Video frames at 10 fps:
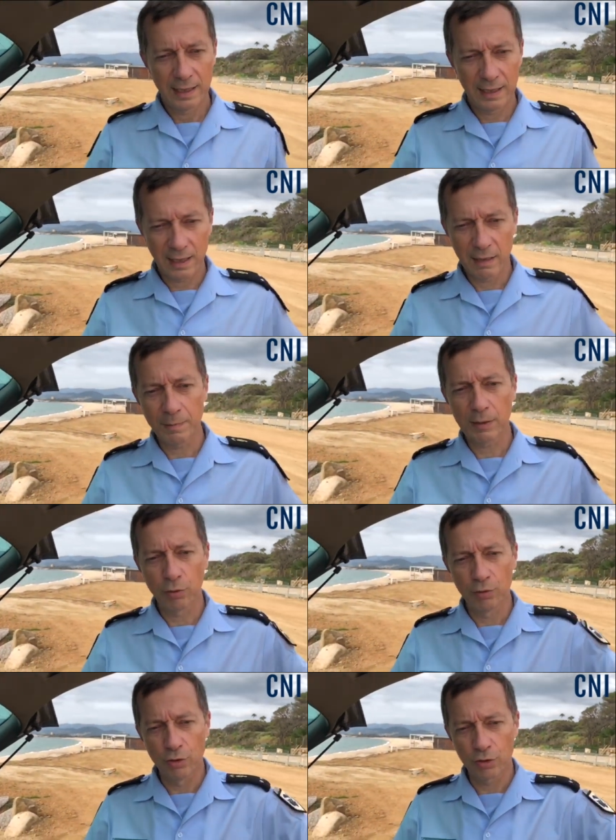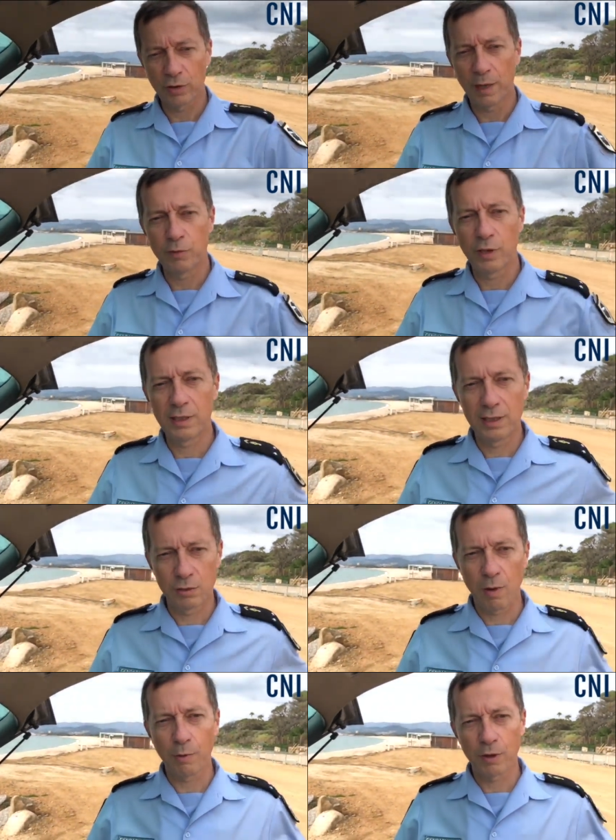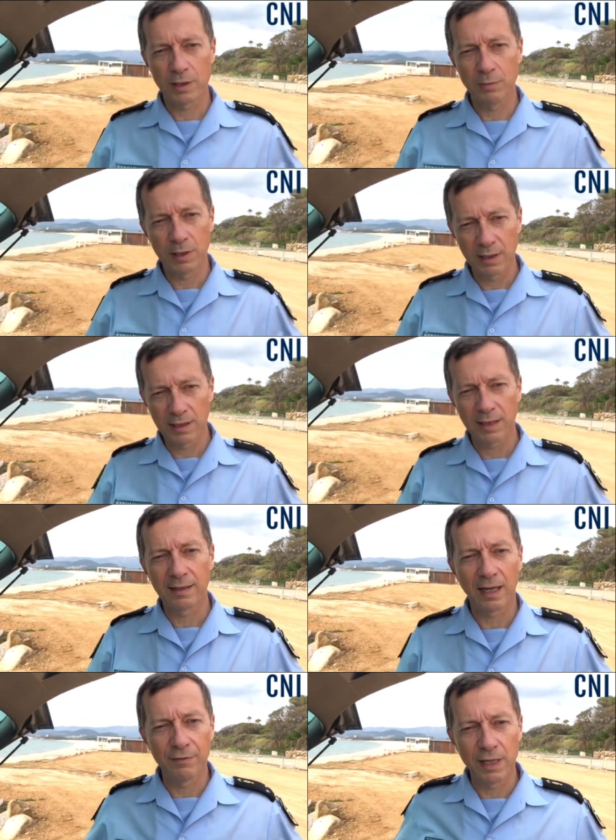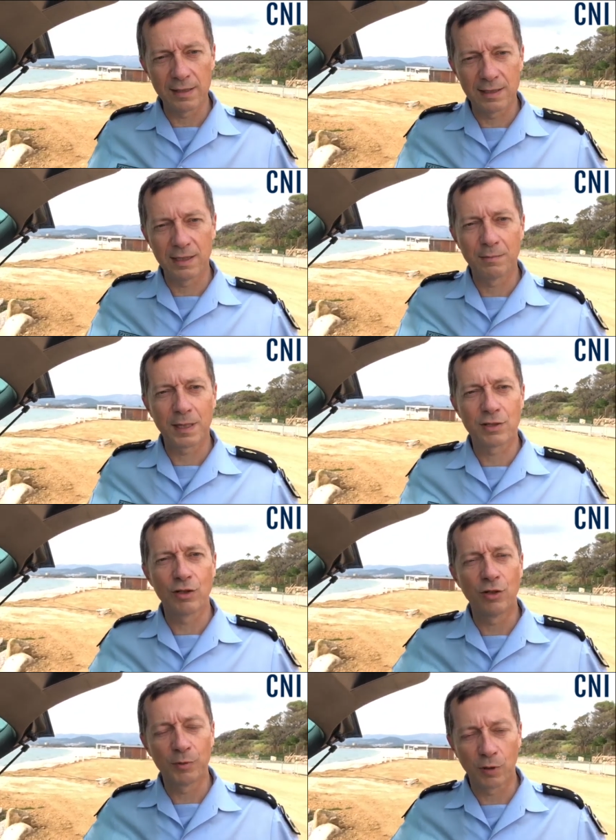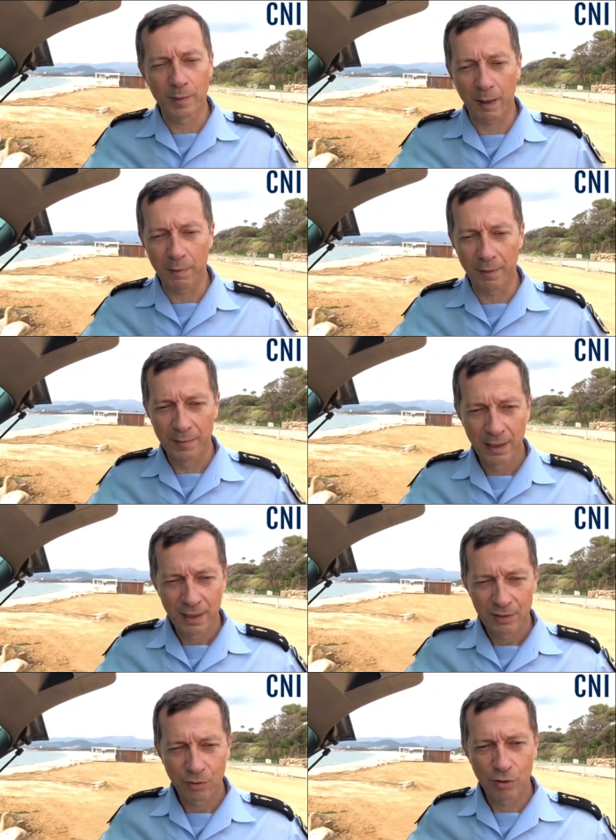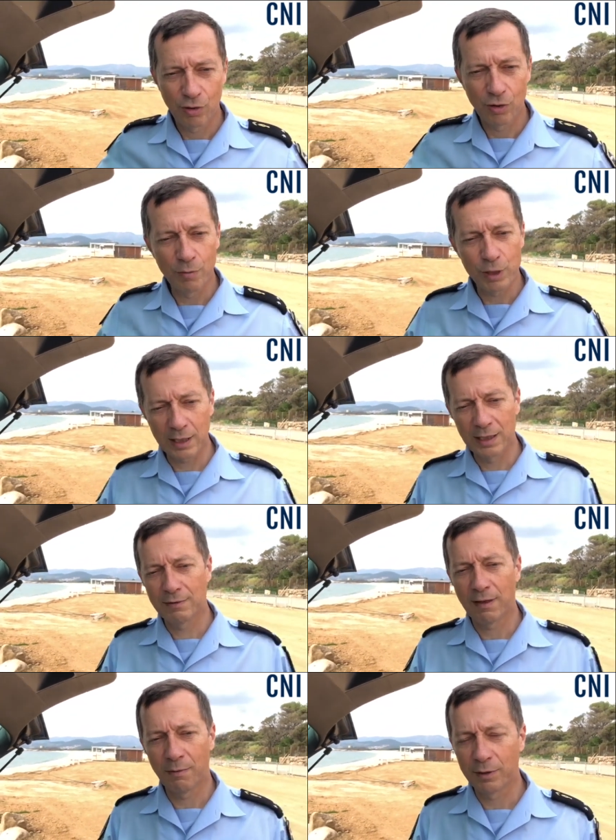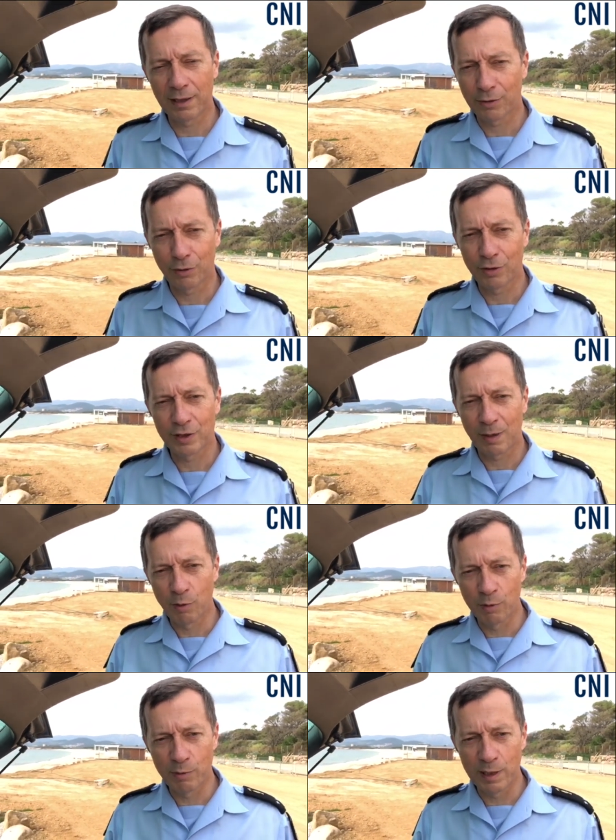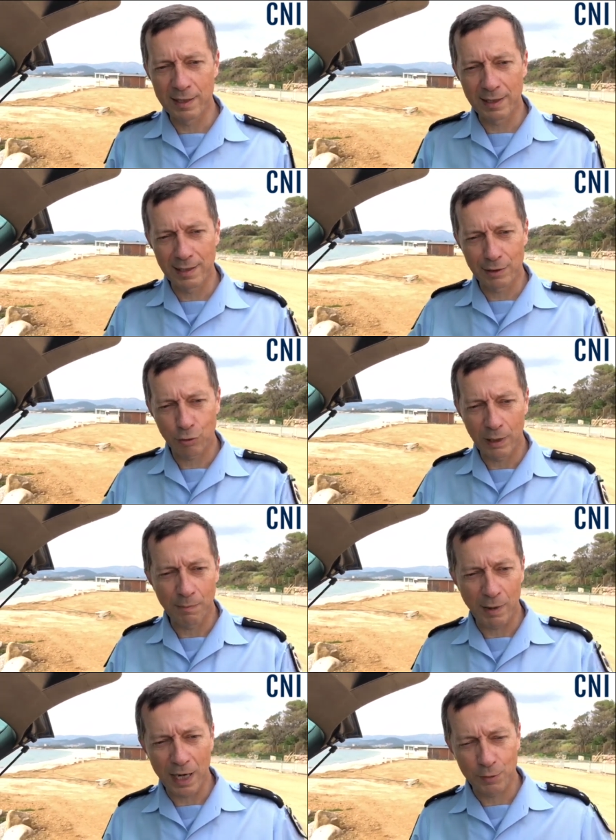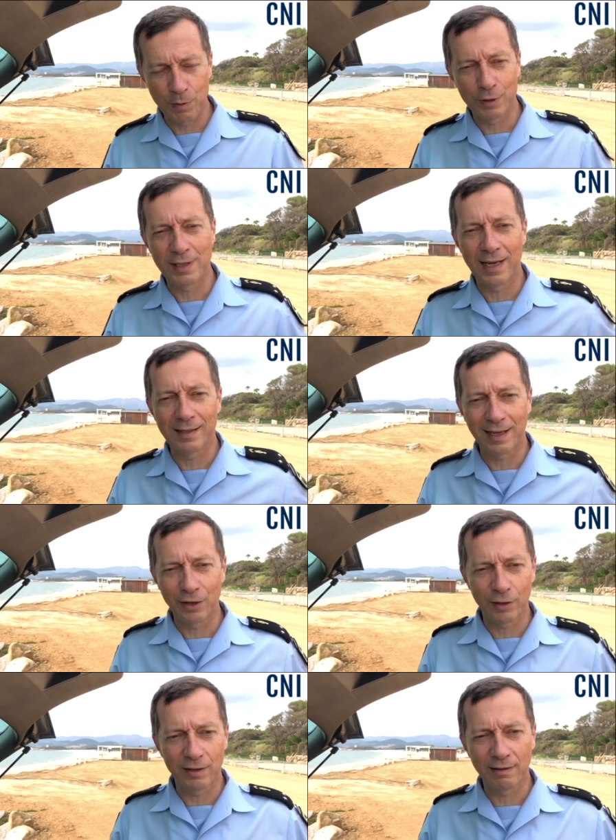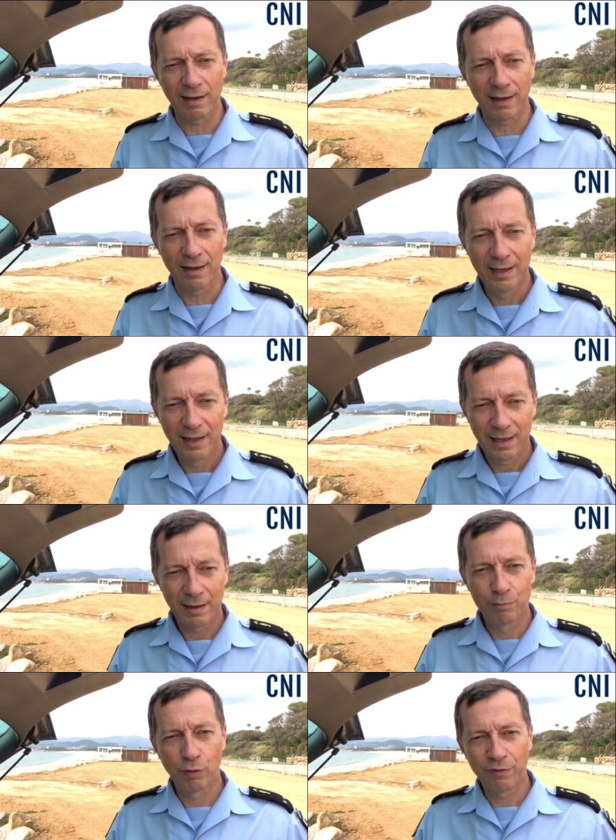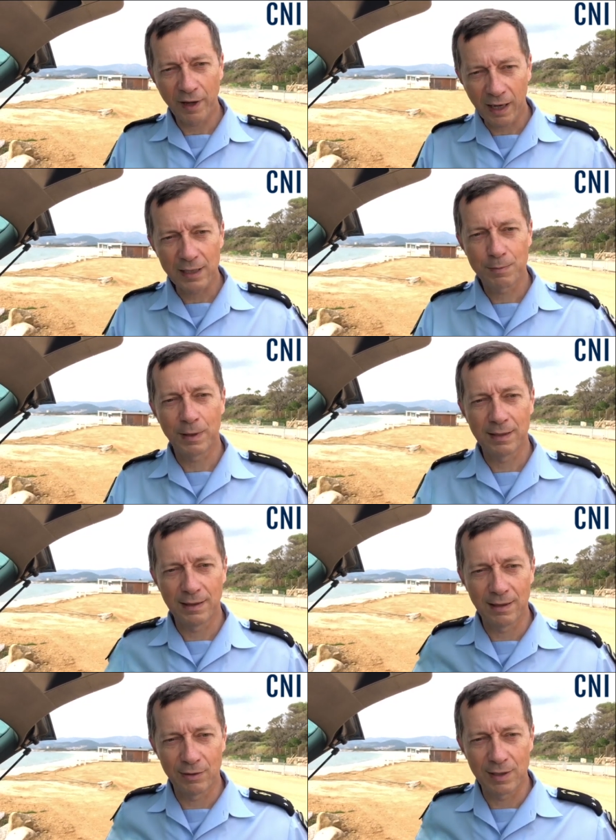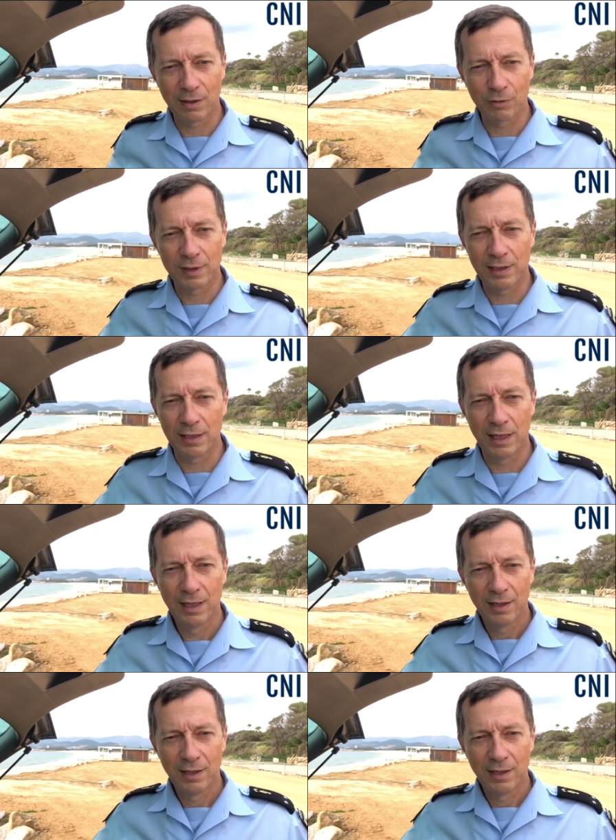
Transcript: et il y a des patrouilles de gendarmerie qui sont à proximité qui interviennent si les personnes n'obtempèrent pas. Donc l'objectif c'est d'être entièrement mobilisé sur les plages, mais aussi à l'intérieur des terres, hein, pour faire respecter euh, ces consignes.